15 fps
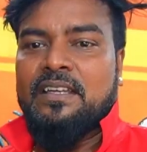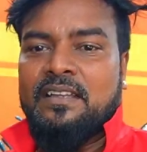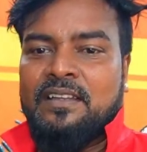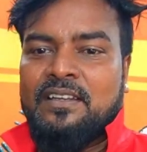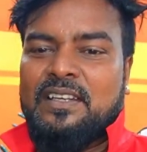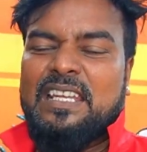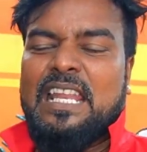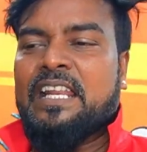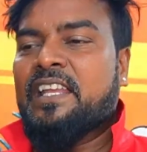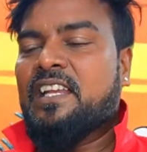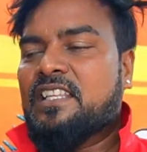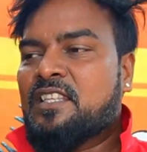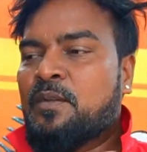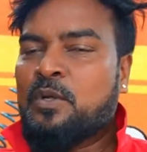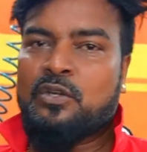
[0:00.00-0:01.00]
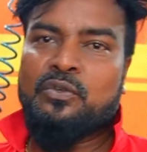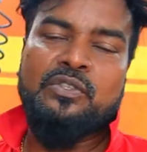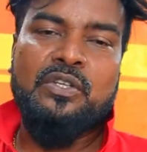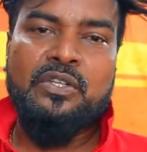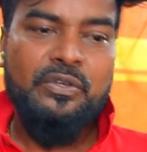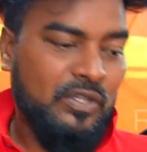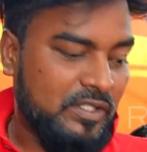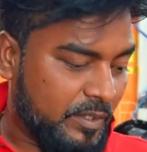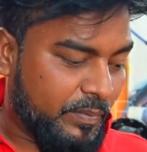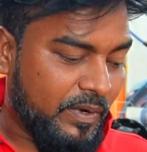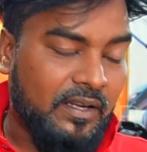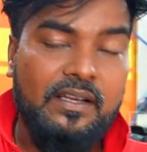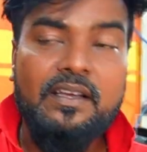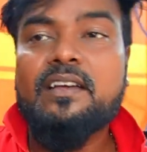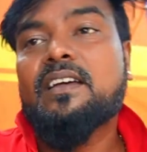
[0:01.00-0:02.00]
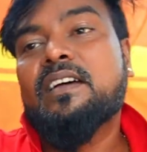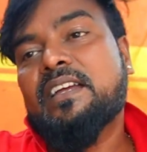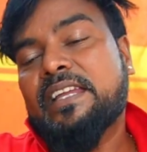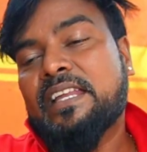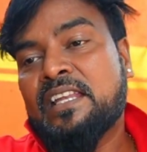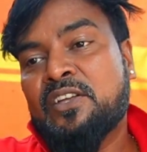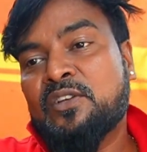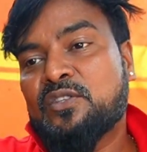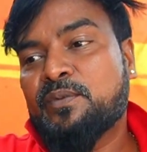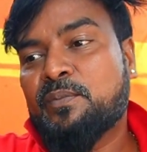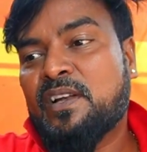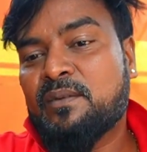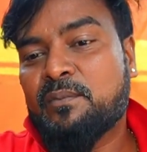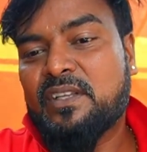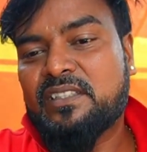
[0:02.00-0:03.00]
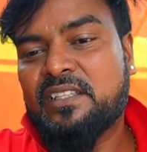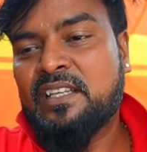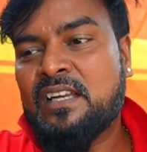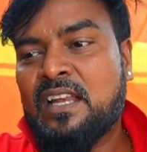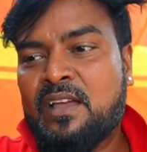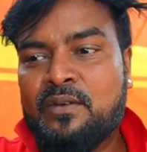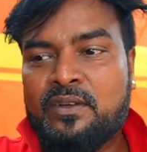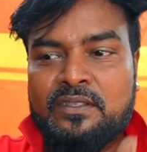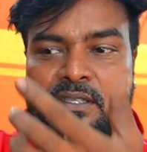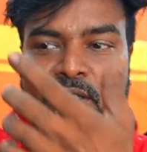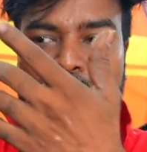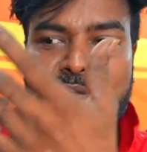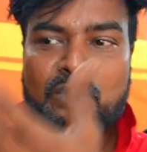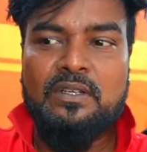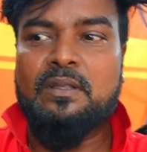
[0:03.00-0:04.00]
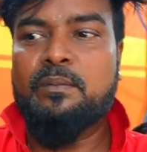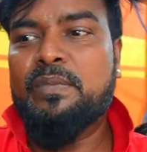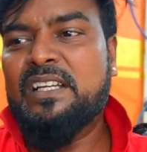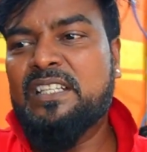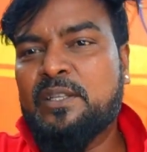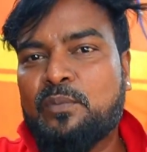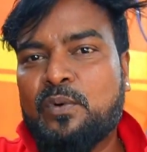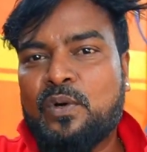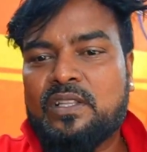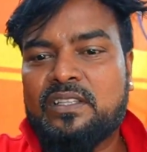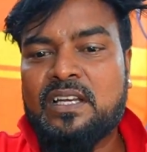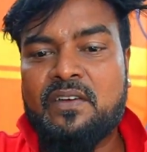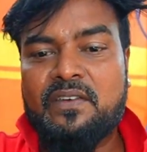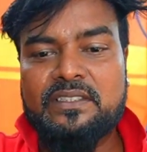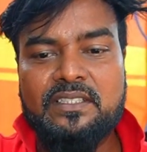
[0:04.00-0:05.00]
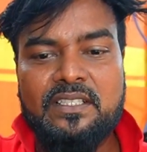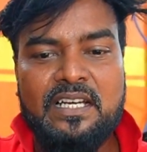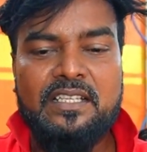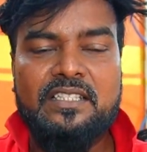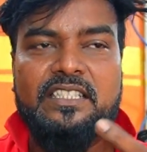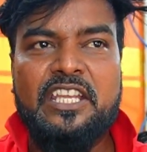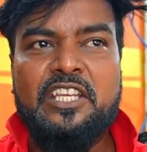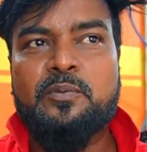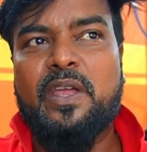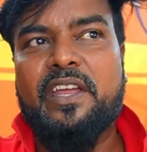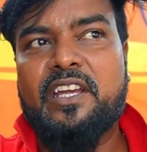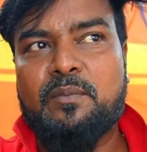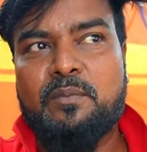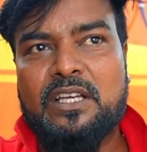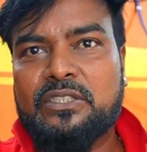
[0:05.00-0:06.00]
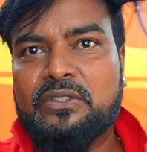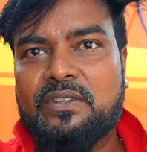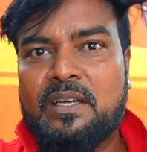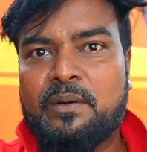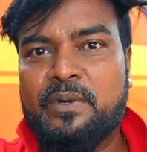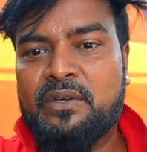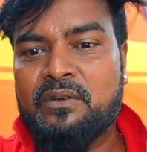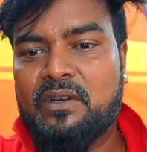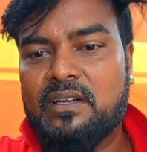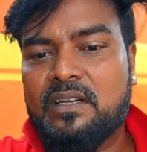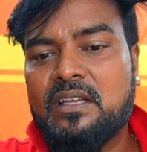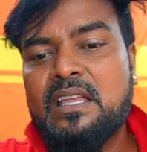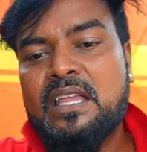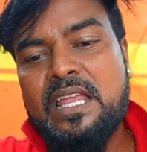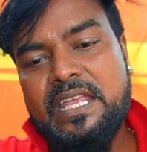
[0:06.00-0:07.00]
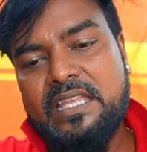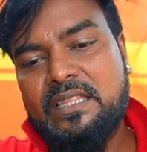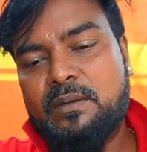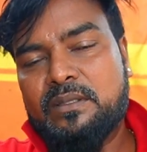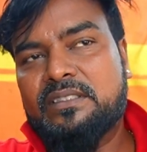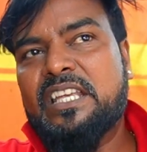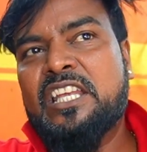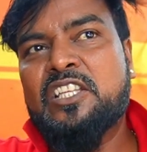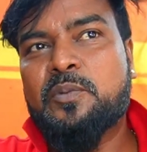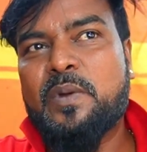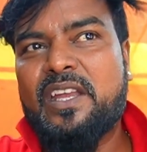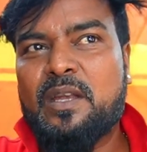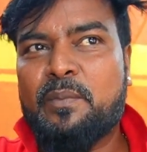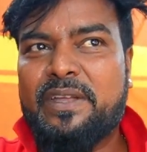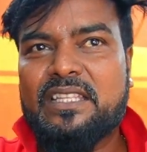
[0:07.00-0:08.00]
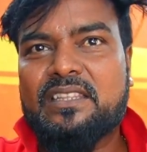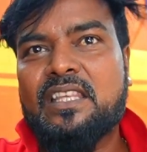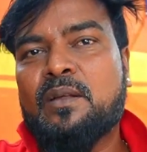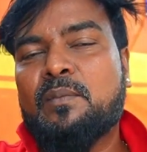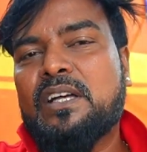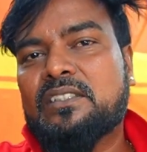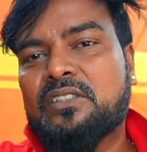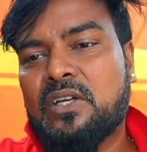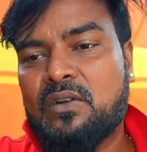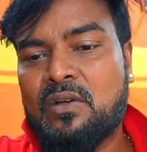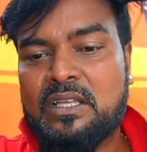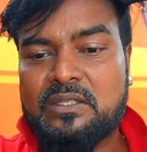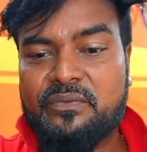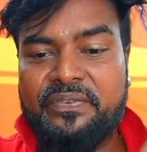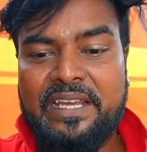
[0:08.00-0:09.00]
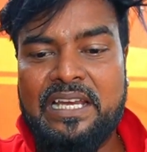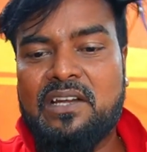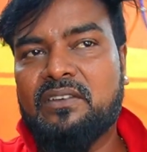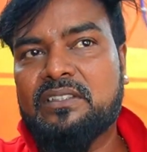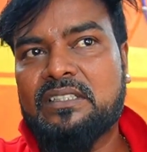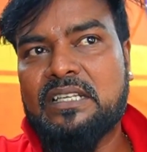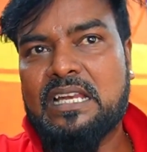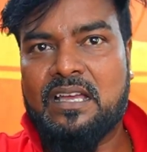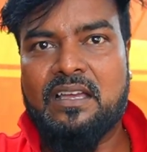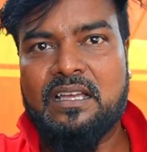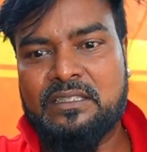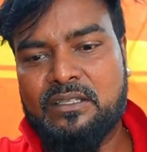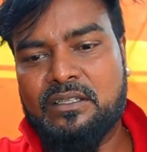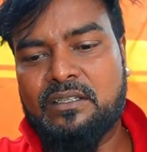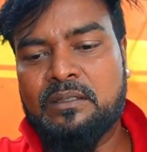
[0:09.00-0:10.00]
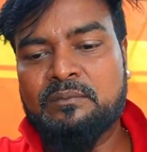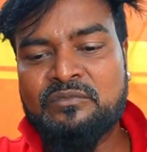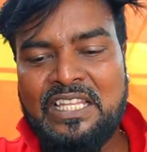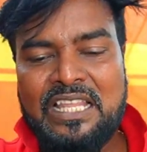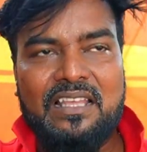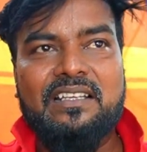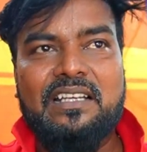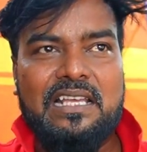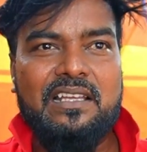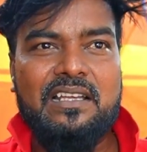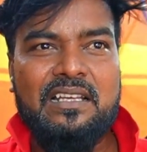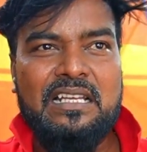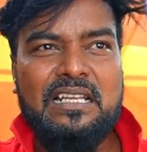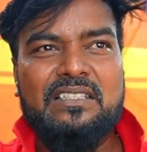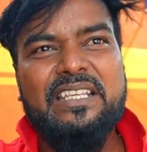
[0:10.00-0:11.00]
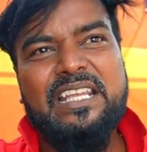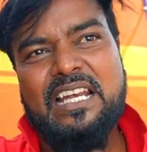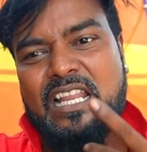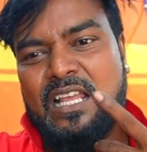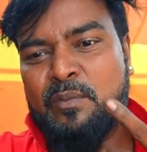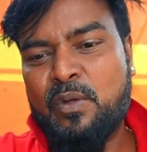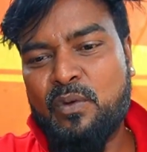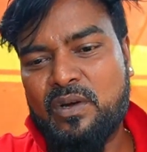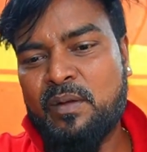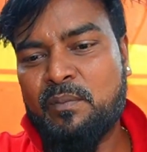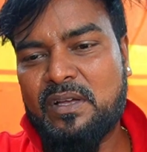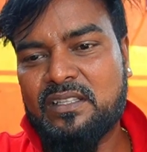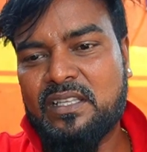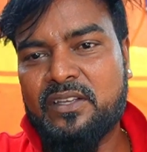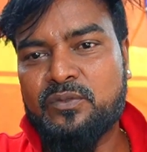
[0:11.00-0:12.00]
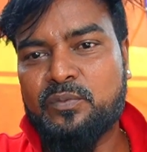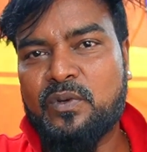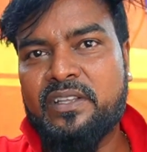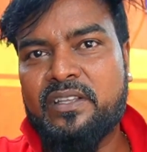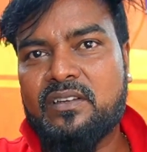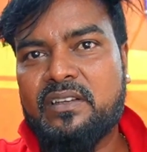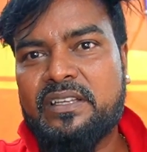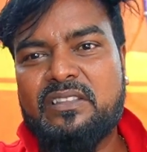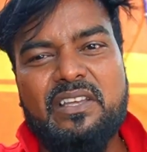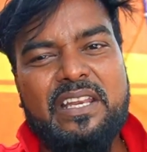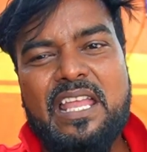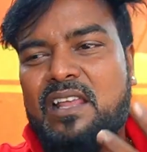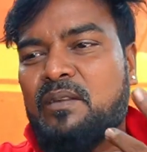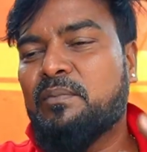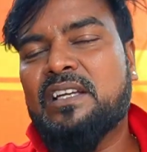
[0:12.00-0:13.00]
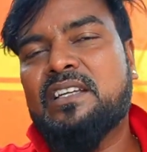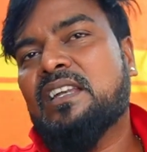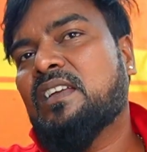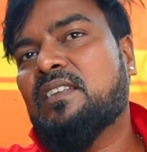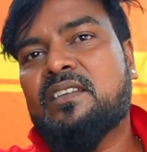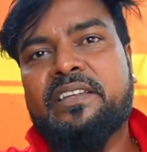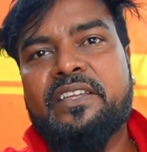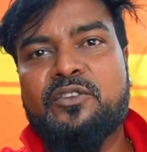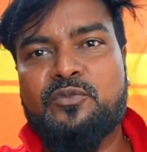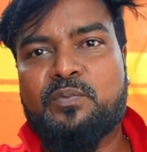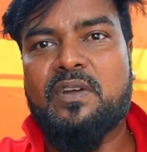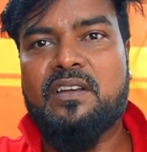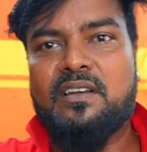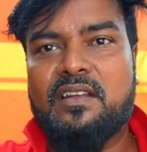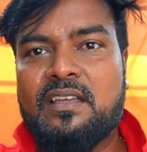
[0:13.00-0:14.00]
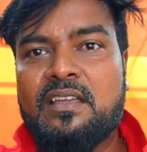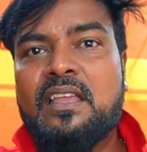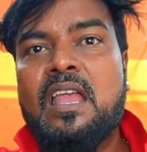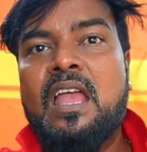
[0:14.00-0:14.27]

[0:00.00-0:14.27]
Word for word: uh, நிறைய கஸ்டமர் கொஞ்சம் யோசிப்பாங்க என்ன யோசிப்பான்னு பார்த்தீங்கன்னா நான் வந்து ஒரு பெல்ட் போடுறதுக்கு நான் வந்து ரெண்டு செயின்ஸ் பாக்கெட் மாற்றுவேன் அப்படின்னுவாங்க இந்த செயின்ஸ் பாக்கெட் நம்ம எத்தனை மாற்றினாலும் அந்த ஃபீல் வந்து நான் அந்த அந்த கரகரனாச்சு எல்லாருமே ஒரே மாதிரி தான் யூஸ் பண்ணியிருக்கேன் இது யாரும் பெல்ட்லாம் இங்கே யூஸ் பண்ணல